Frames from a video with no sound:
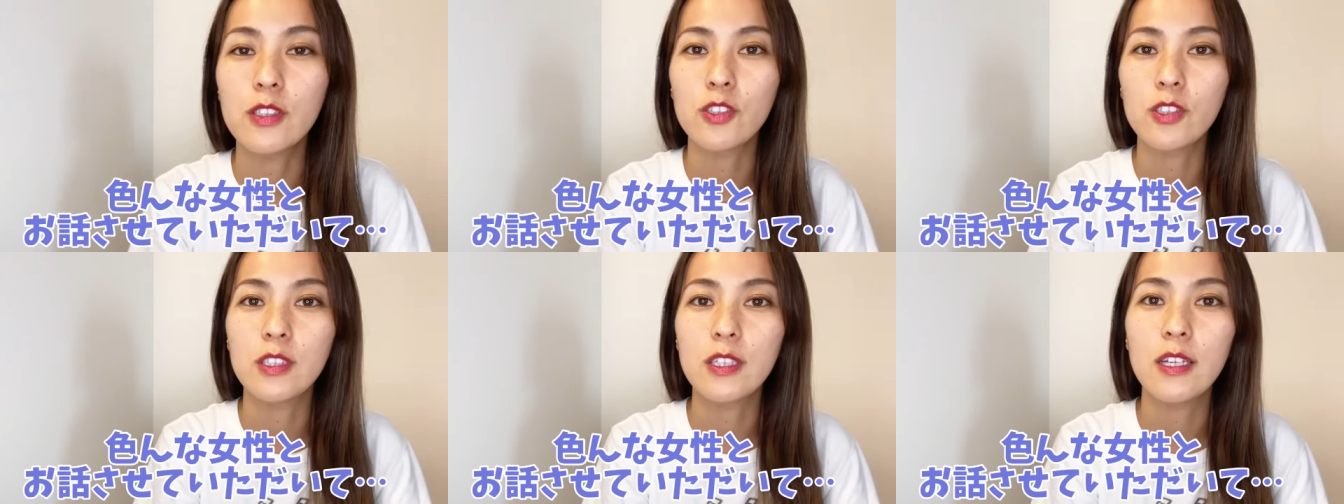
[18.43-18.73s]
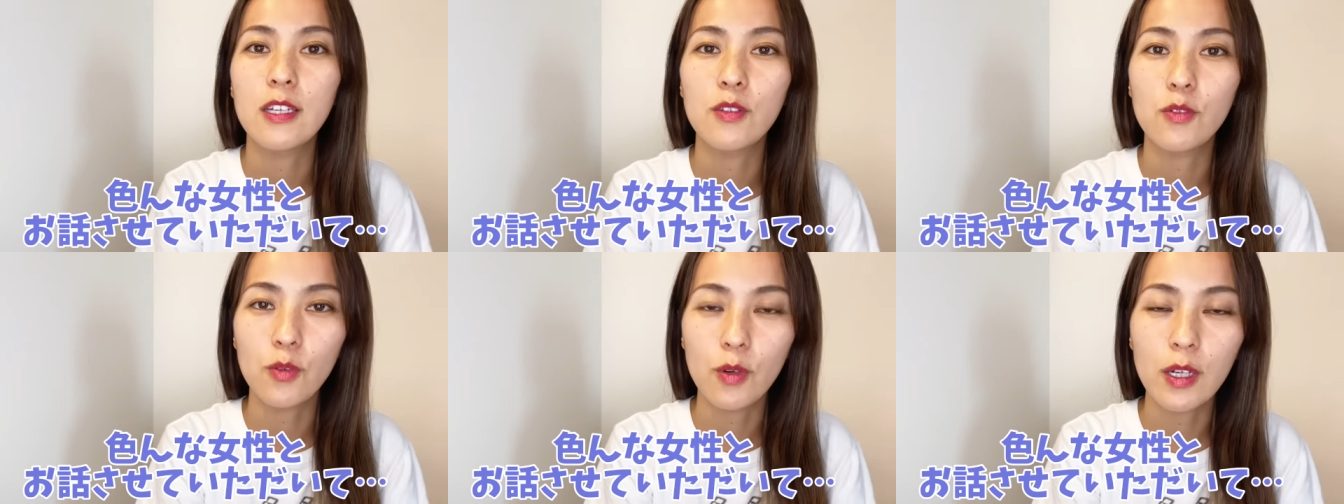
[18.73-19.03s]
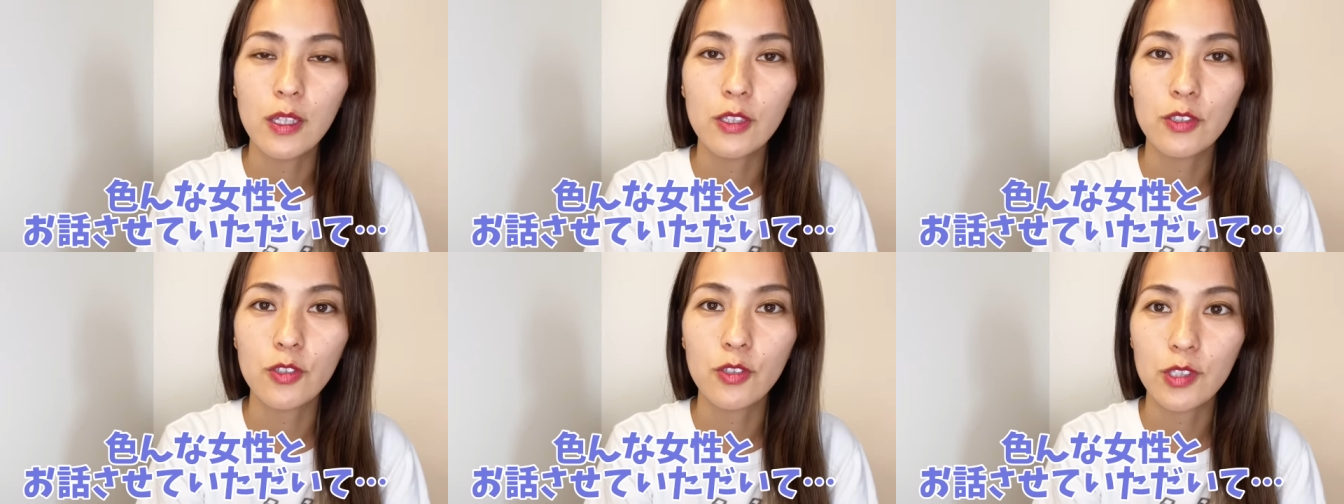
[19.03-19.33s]
女性とお
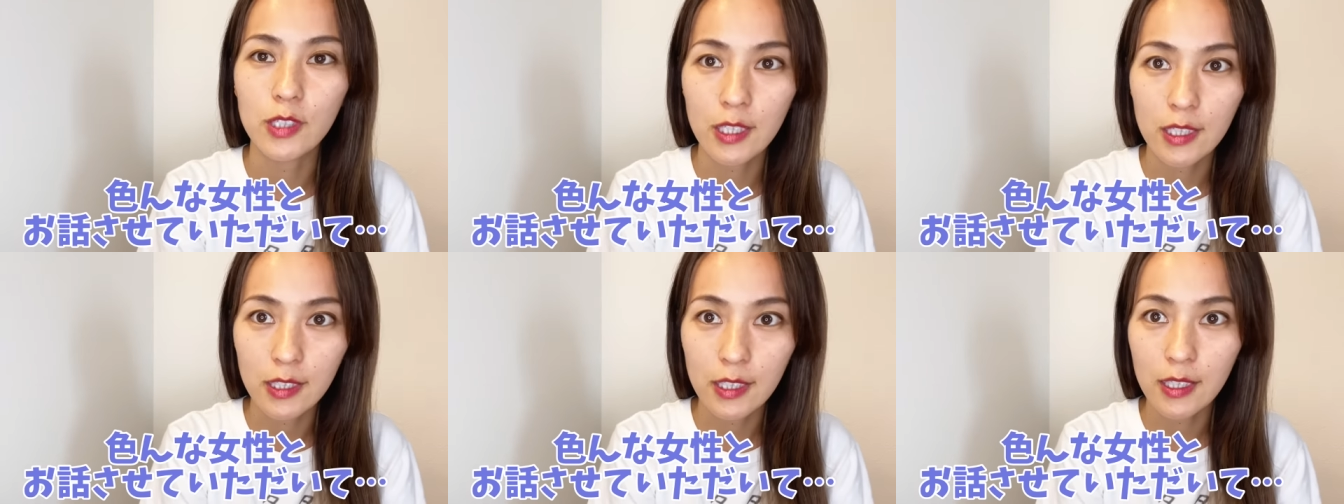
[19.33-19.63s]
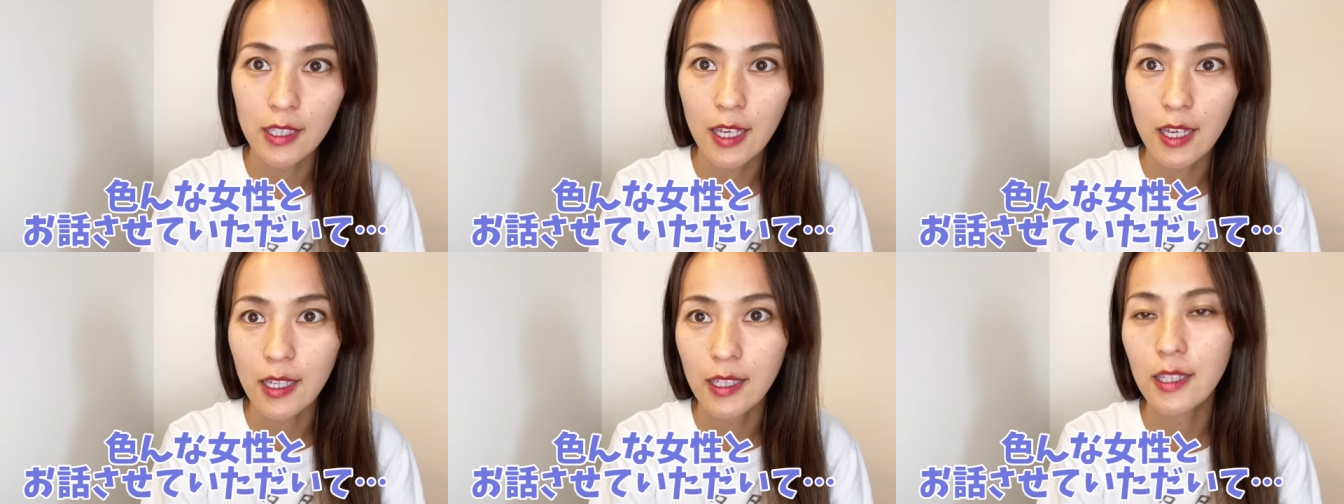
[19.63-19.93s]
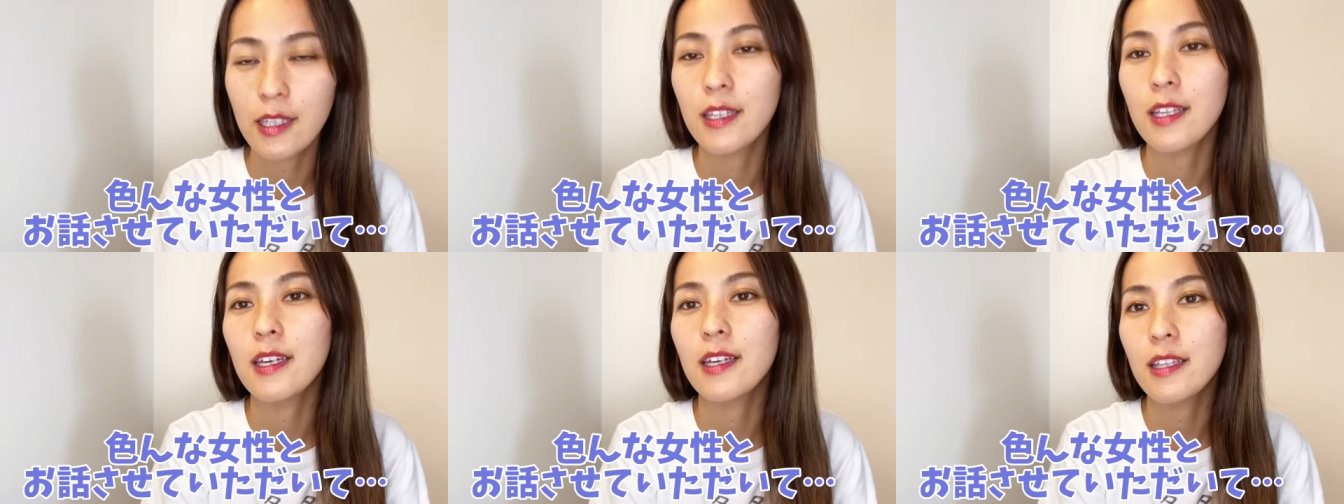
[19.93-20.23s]
話をさせてい
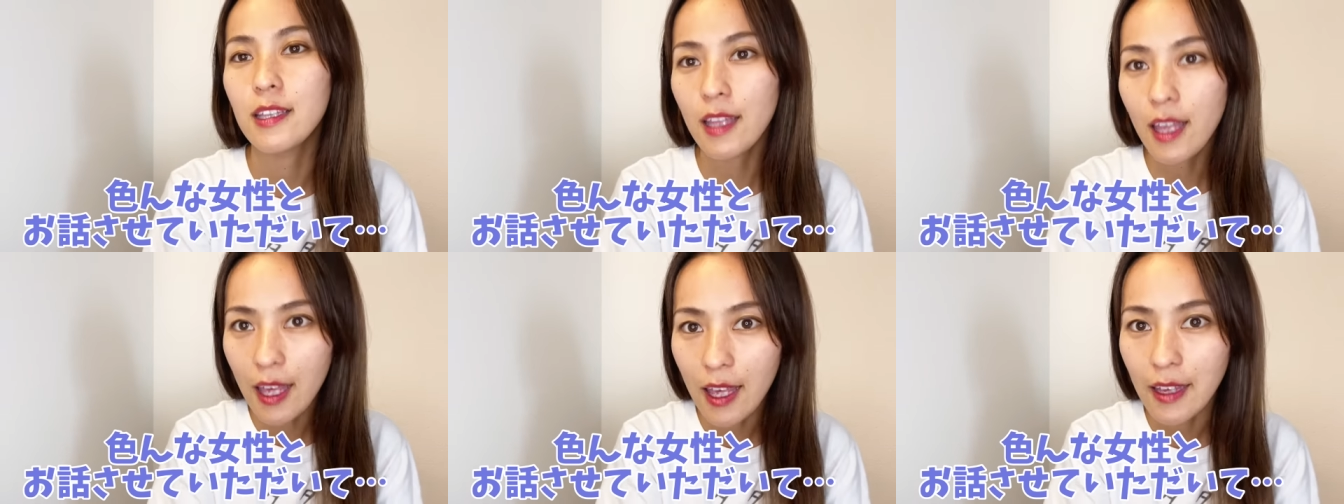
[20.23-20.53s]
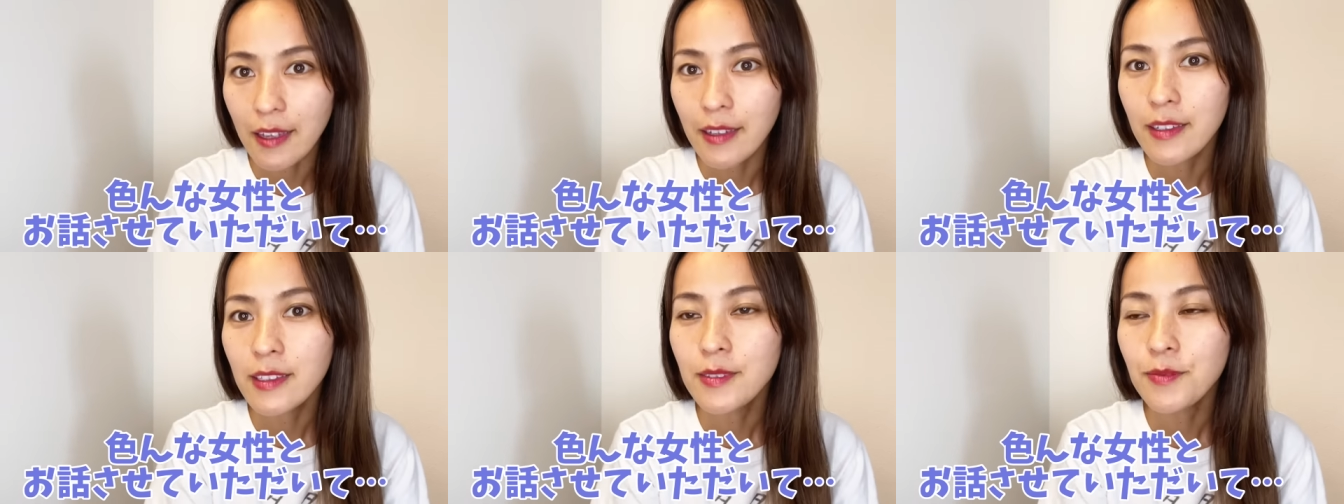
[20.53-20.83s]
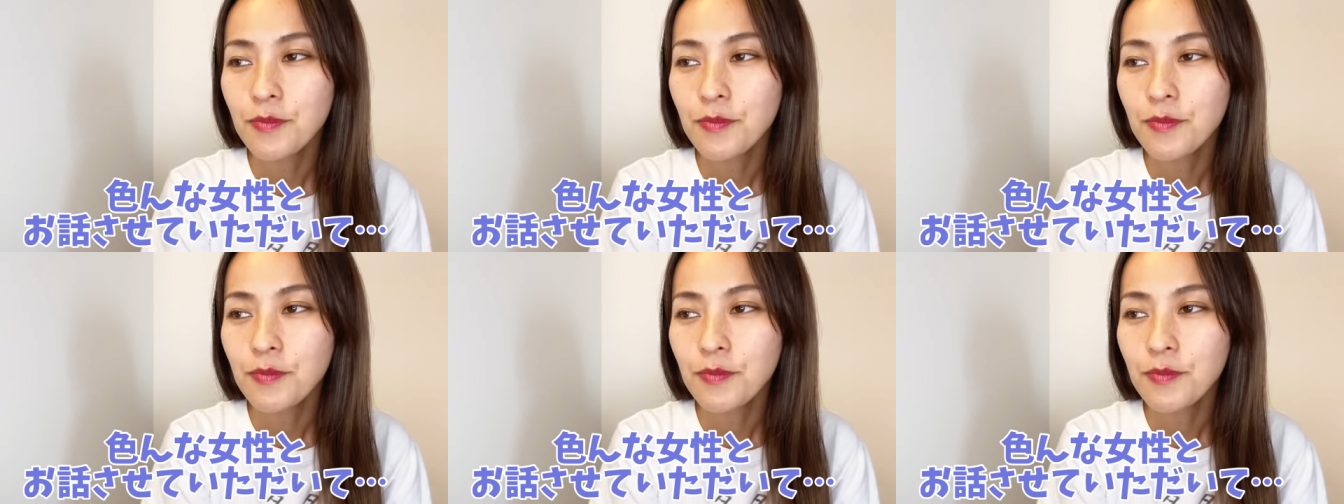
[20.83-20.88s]
ただいて、